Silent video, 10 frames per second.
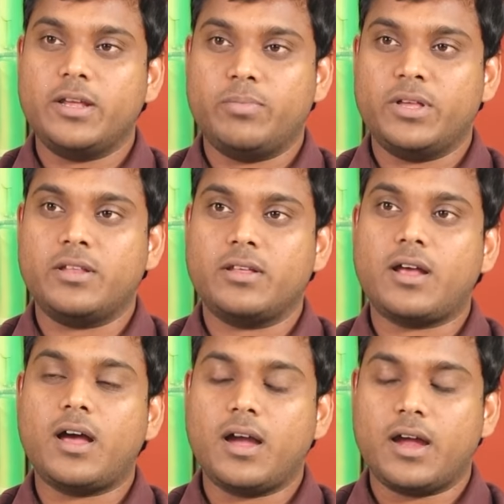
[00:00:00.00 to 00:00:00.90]
అరిగిపోయింది అన్నారు
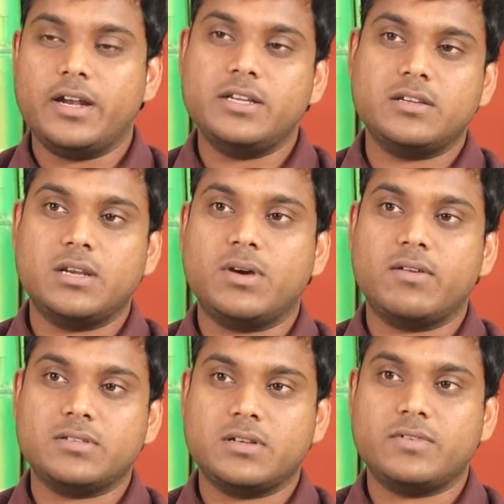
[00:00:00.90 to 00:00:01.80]
ఆ కండిషన్ మనం
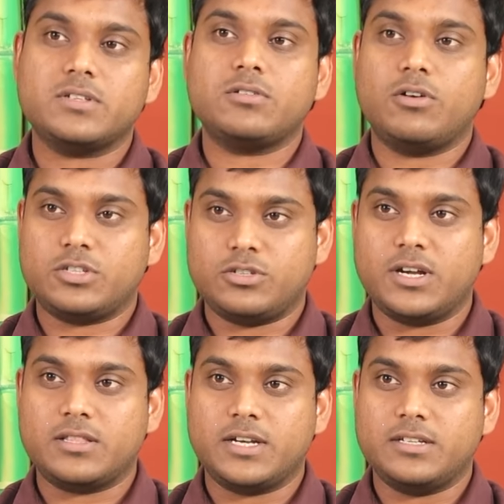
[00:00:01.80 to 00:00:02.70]
అసలు ఫస్ట్
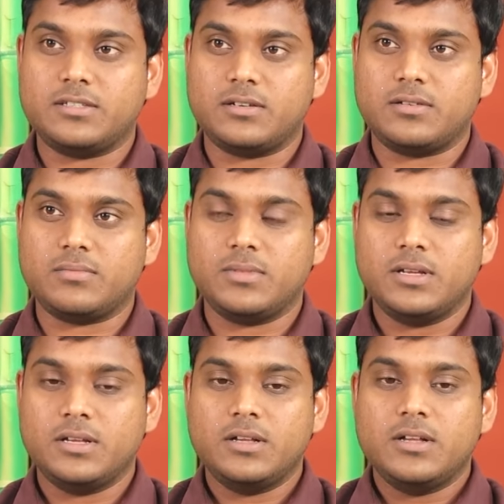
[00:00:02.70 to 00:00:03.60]
ఆస్టియోఆర్థరైటిస్ అంటాం
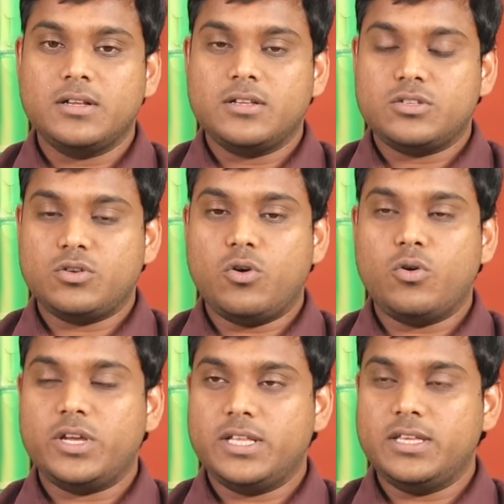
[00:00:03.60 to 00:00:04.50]
సో
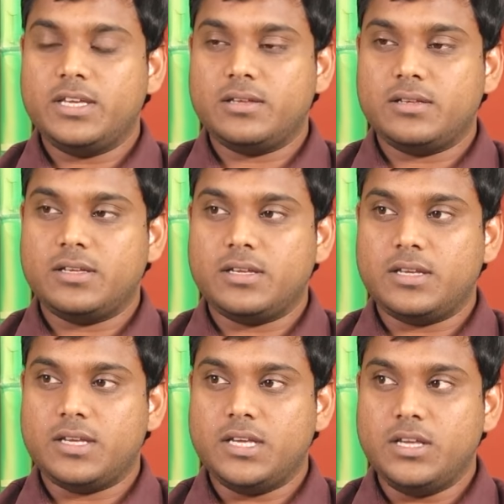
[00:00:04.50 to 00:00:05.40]
ఇది
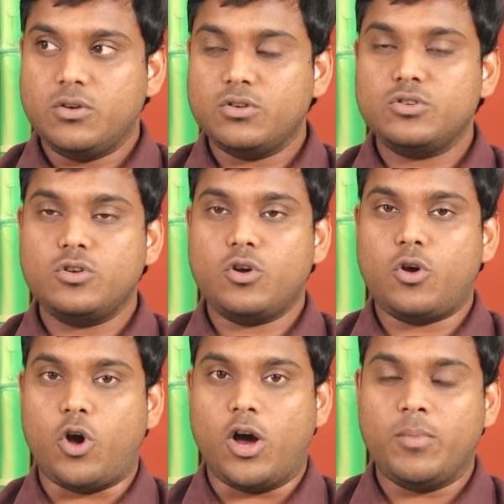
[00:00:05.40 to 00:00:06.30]
ఈ రోజుల్లో
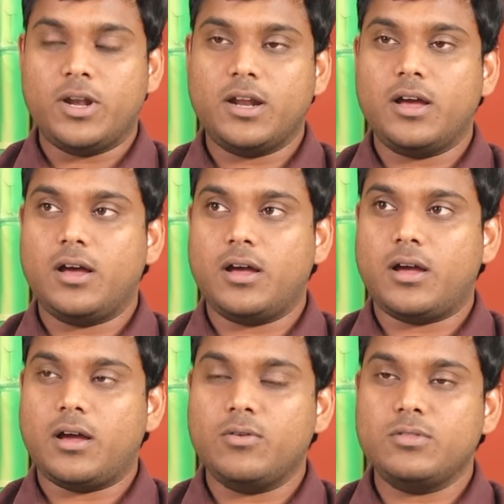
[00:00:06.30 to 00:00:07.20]
కామన్గా
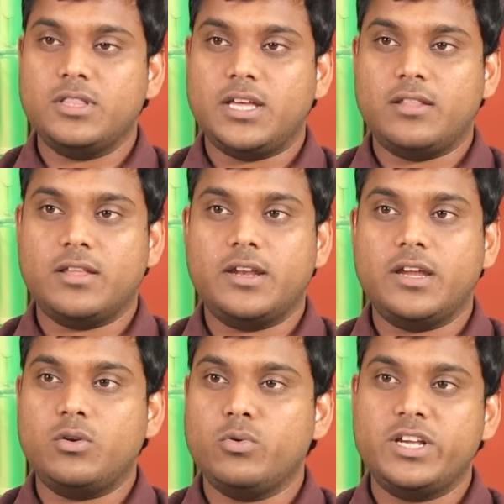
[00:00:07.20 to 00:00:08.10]
అవుతుంది అనడానికి
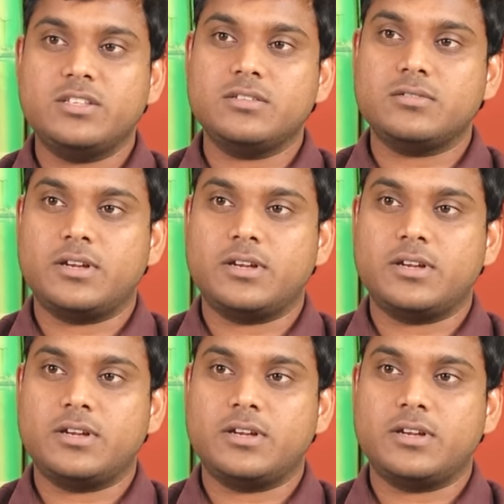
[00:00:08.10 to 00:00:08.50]
టూ రీజన్స్